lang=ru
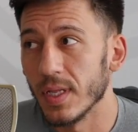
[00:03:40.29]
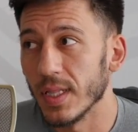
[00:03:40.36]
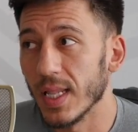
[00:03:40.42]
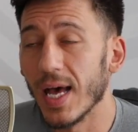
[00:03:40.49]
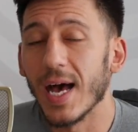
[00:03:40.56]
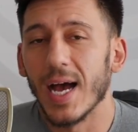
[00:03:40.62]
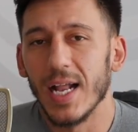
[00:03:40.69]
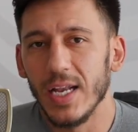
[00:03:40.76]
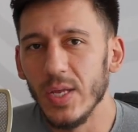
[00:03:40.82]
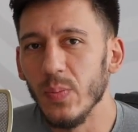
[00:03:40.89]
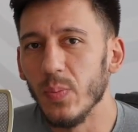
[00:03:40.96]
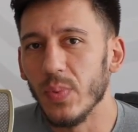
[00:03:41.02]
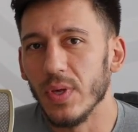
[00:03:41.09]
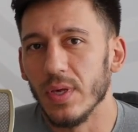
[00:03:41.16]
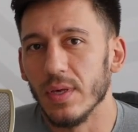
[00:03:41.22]
на
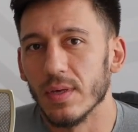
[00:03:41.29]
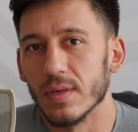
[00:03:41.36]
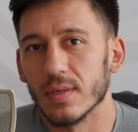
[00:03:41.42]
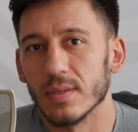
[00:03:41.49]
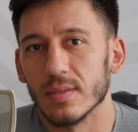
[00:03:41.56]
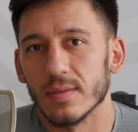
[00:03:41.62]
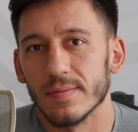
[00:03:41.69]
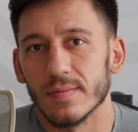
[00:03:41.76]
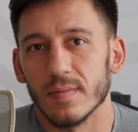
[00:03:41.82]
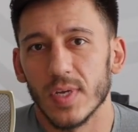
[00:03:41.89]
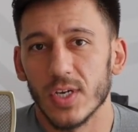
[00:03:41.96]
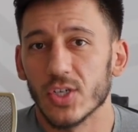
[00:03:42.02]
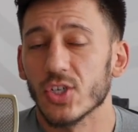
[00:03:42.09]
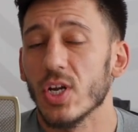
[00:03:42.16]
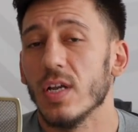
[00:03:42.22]
Олимпии
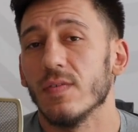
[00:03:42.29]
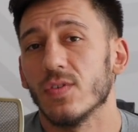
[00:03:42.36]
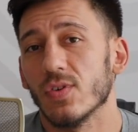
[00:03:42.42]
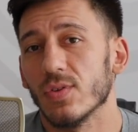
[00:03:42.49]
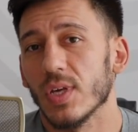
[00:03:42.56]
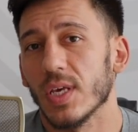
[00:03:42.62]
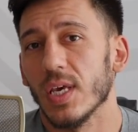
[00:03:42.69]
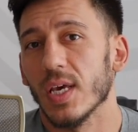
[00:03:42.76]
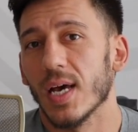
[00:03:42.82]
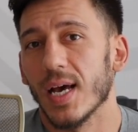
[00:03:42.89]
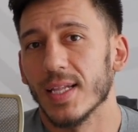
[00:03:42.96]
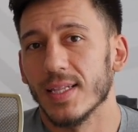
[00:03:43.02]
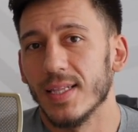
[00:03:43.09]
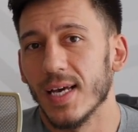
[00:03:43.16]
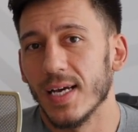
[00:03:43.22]
решили все-таки
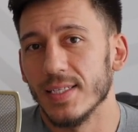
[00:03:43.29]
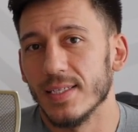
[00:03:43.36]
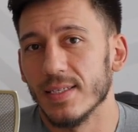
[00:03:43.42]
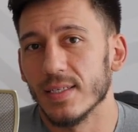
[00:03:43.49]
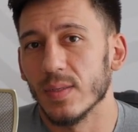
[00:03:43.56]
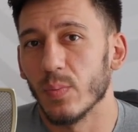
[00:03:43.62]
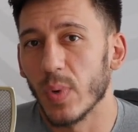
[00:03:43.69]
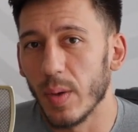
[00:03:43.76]
отдать